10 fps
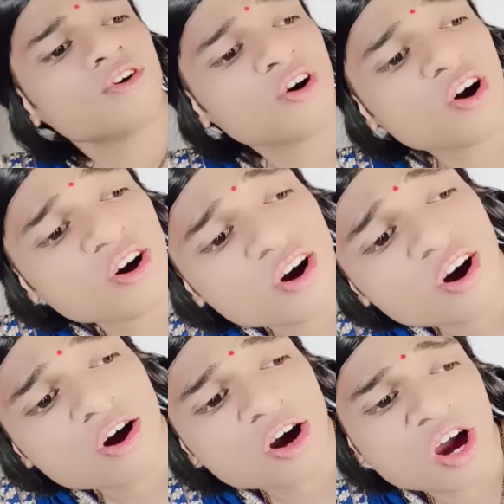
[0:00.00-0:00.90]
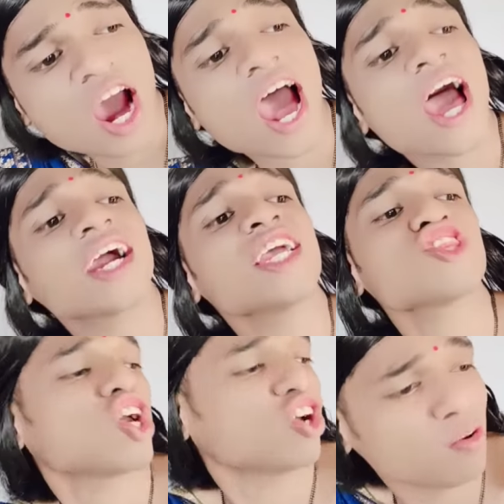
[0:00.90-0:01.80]
हाँ हाँ आ गए
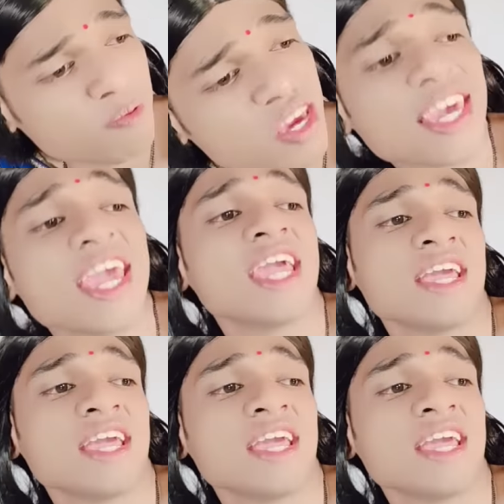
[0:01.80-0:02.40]
शक्कर पी के